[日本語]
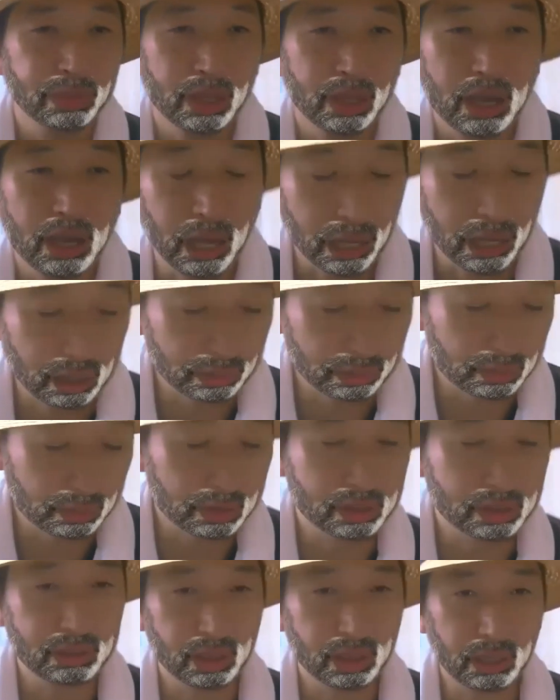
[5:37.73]
あの、
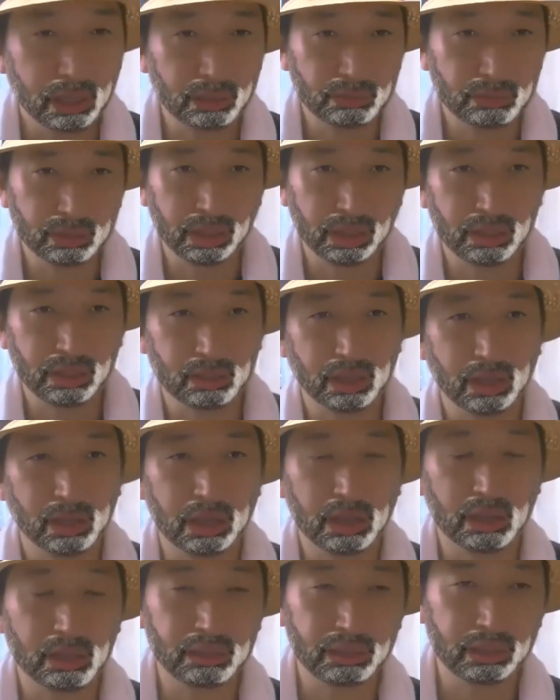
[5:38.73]
あの決済
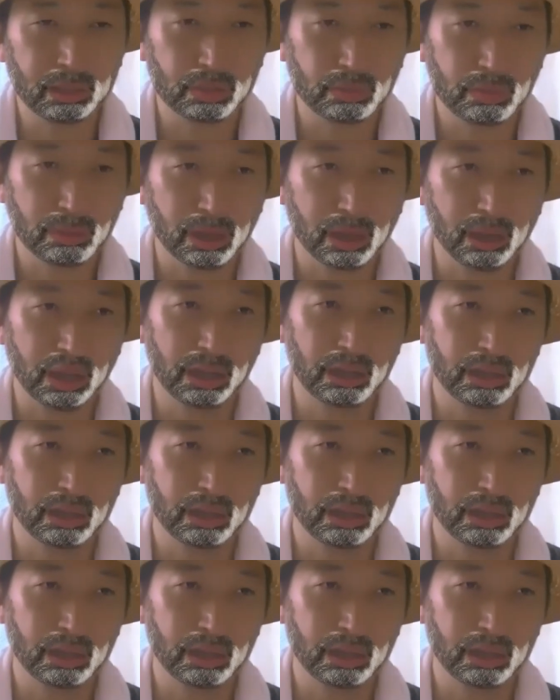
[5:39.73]
ID とか、